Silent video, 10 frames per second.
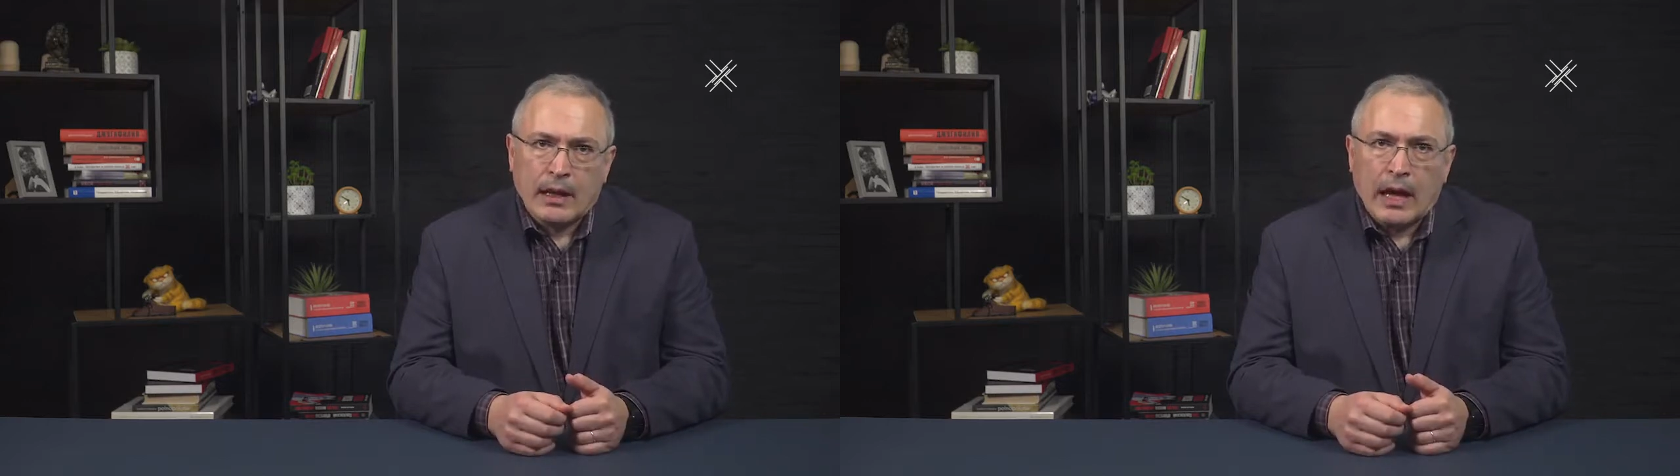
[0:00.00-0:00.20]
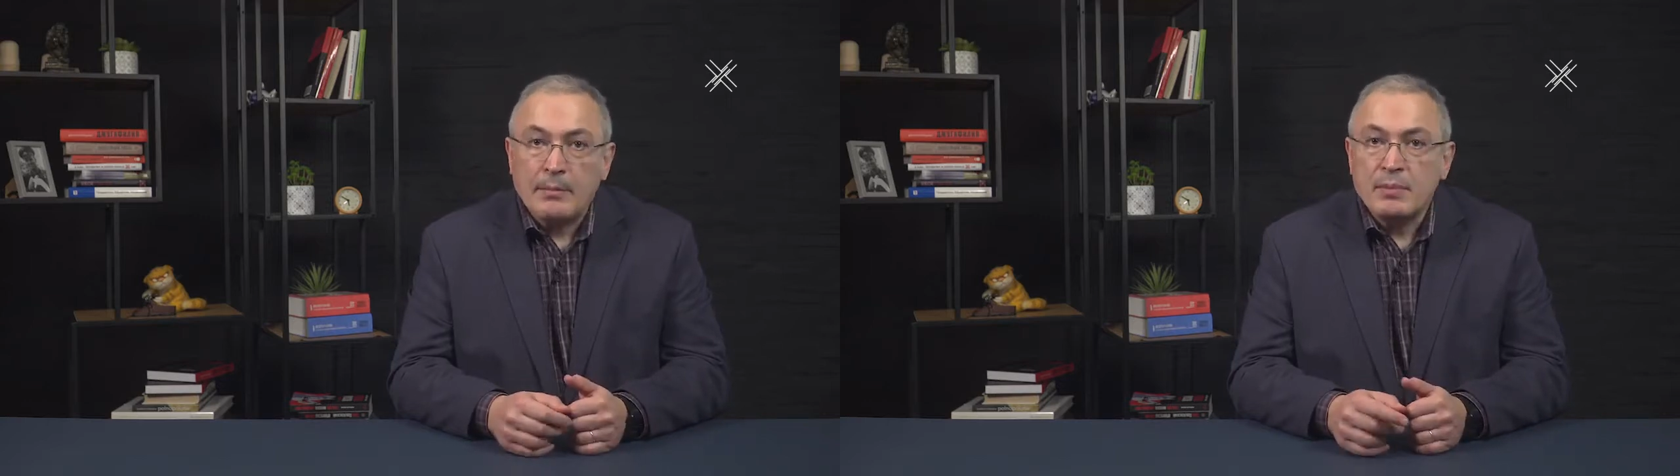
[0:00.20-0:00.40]

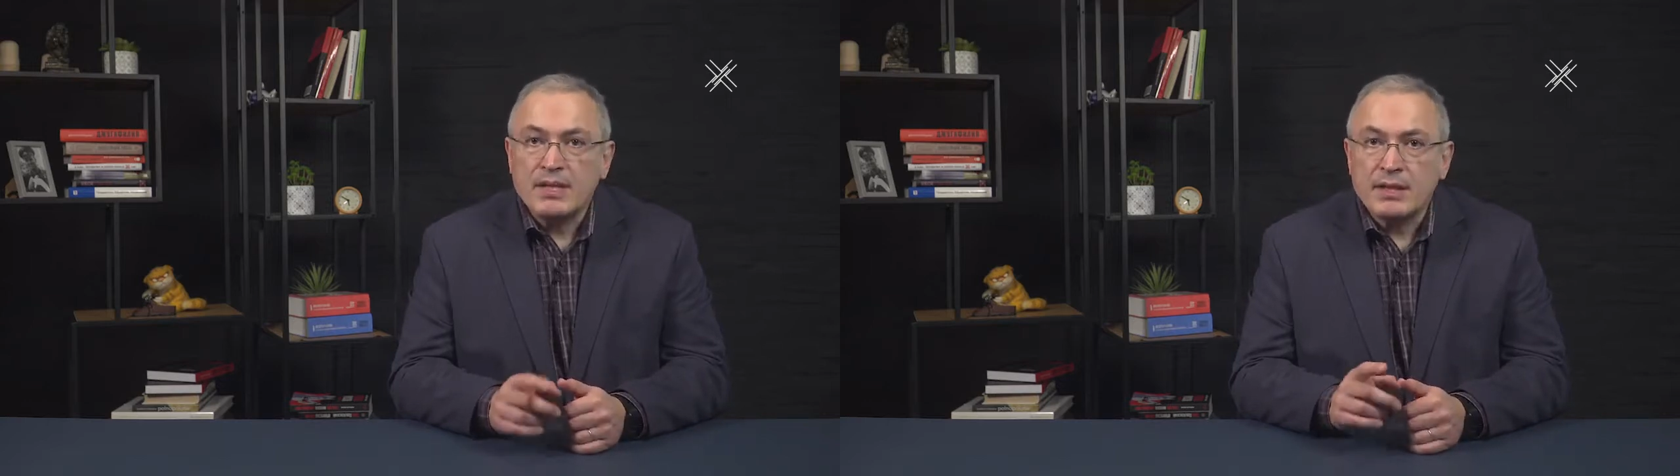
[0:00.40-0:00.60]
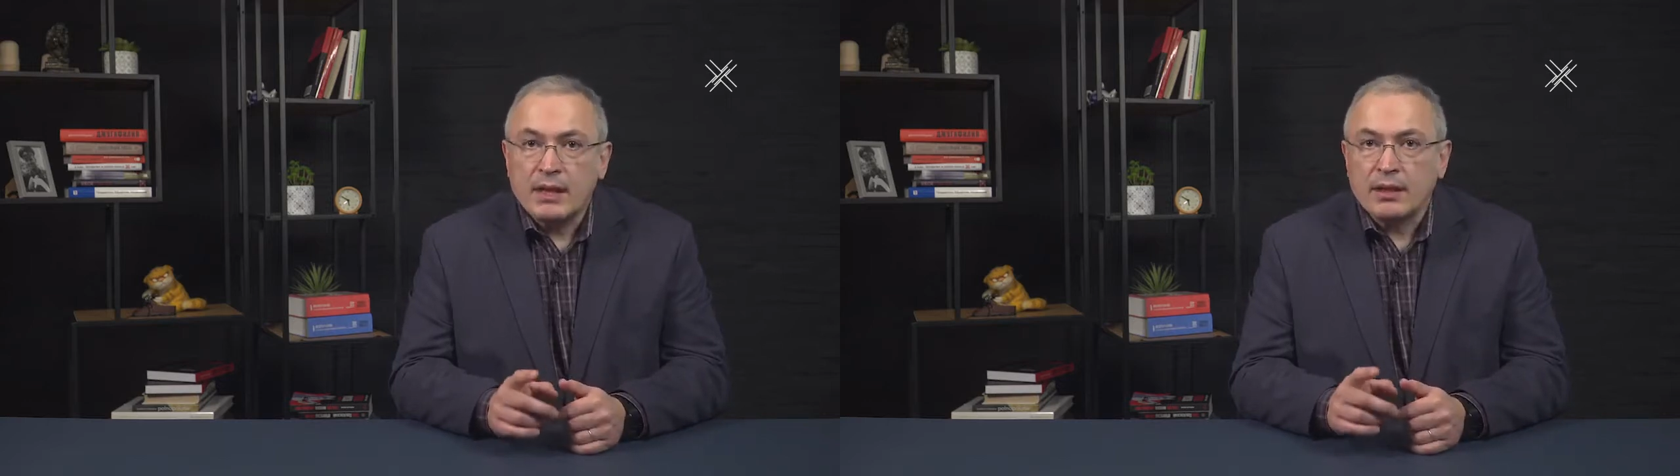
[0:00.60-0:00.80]
А
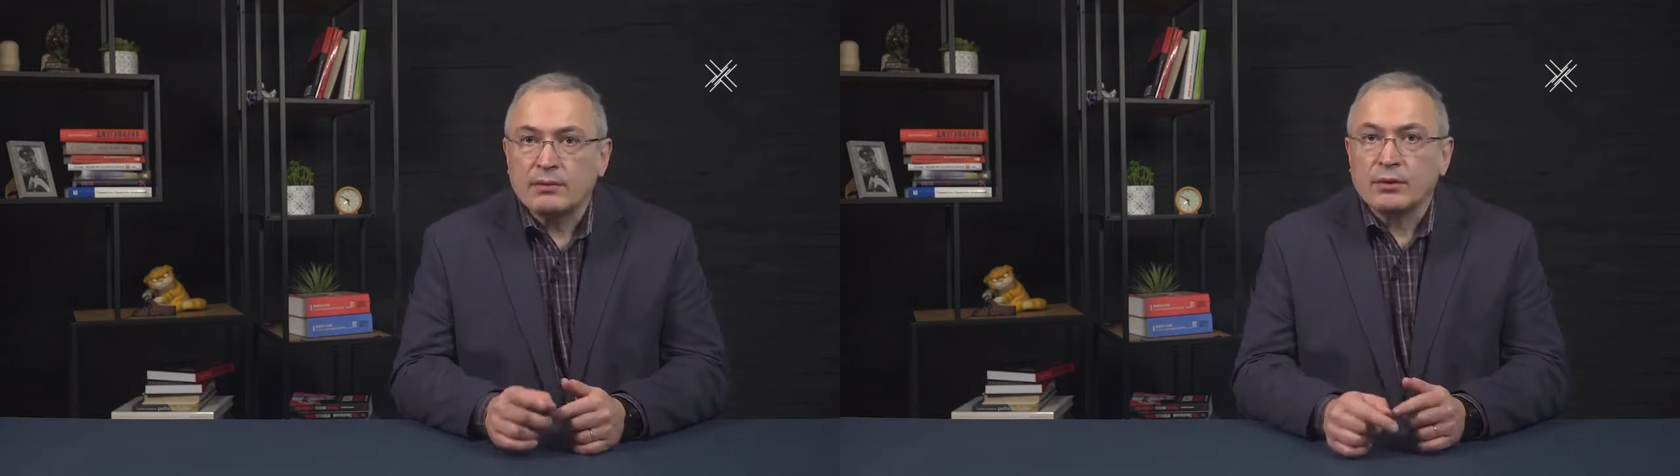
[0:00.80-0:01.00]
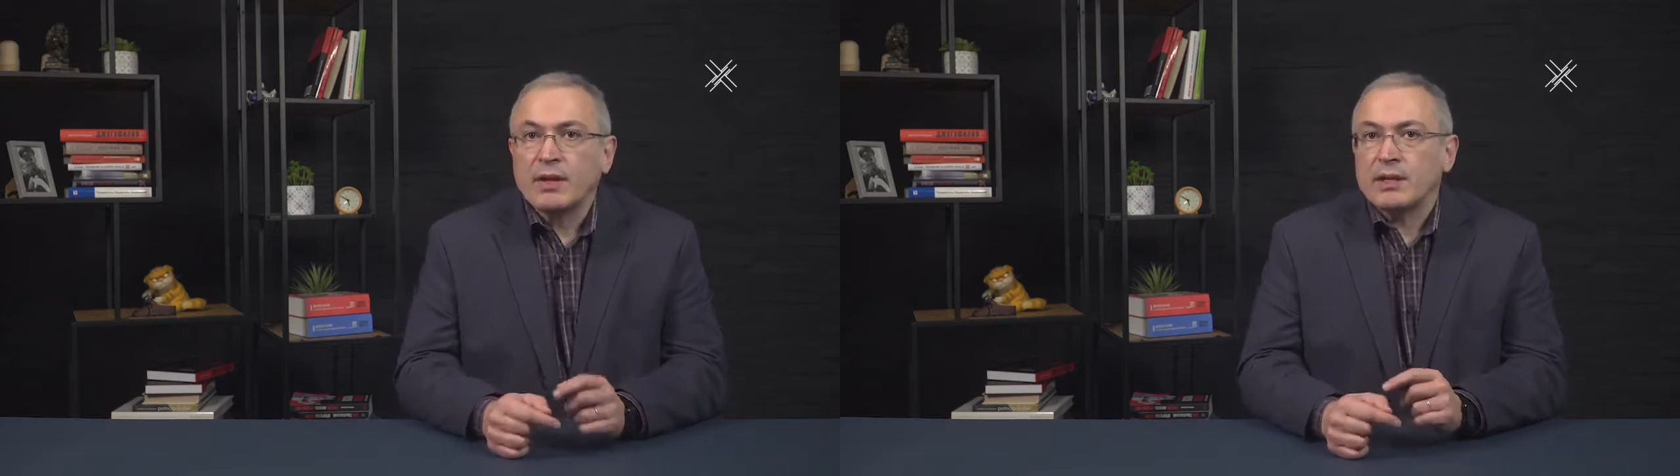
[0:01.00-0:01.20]
без них
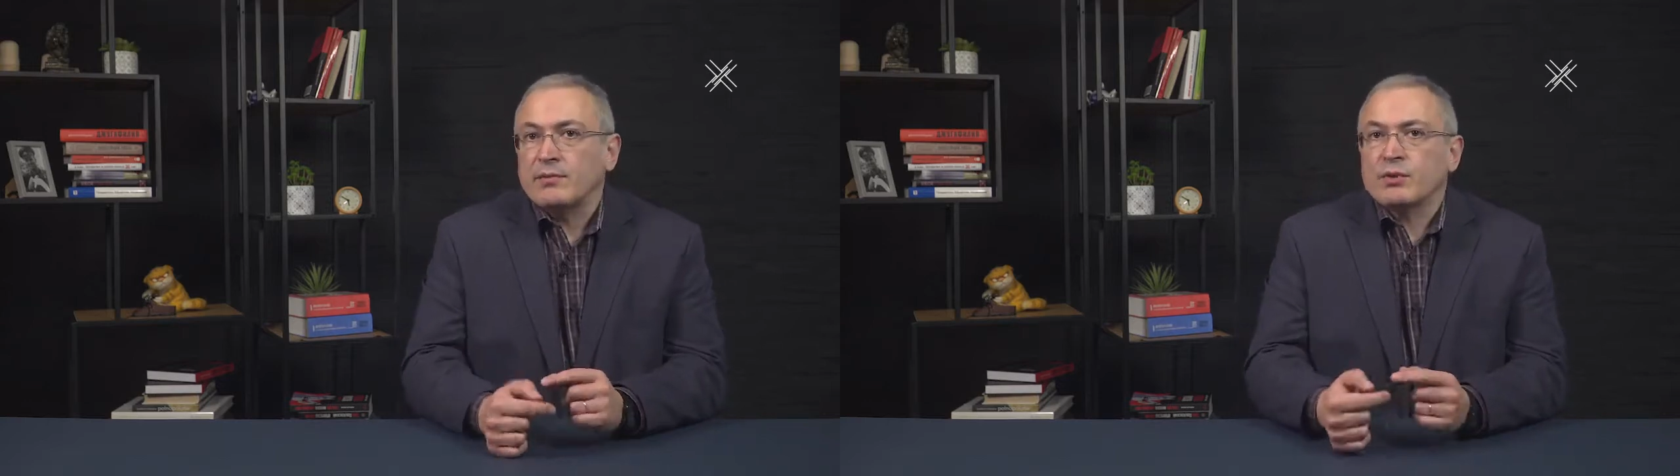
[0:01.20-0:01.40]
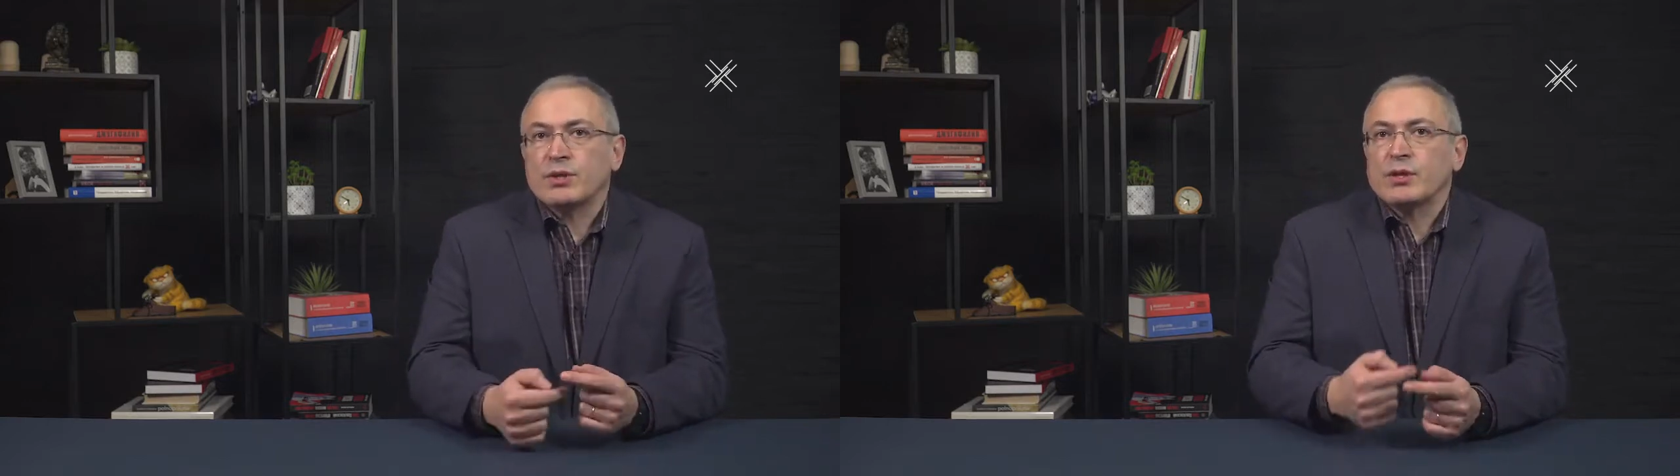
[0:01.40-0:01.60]
вот в этой вот